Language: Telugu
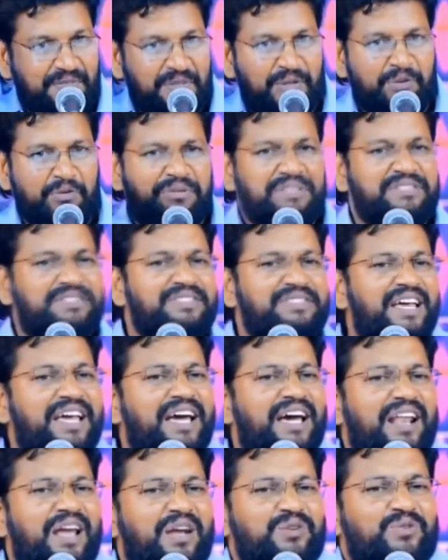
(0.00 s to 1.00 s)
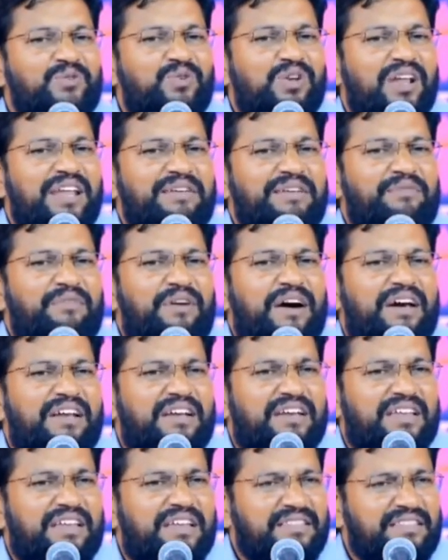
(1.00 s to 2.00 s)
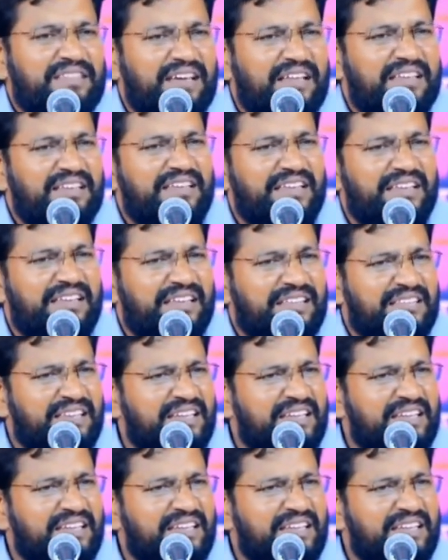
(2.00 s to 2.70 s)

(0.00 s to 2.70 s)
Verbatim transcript: నువ్వు మిస్ అయ్యాను అనుకున్న నీ వారిని నీ తల్లిని నీ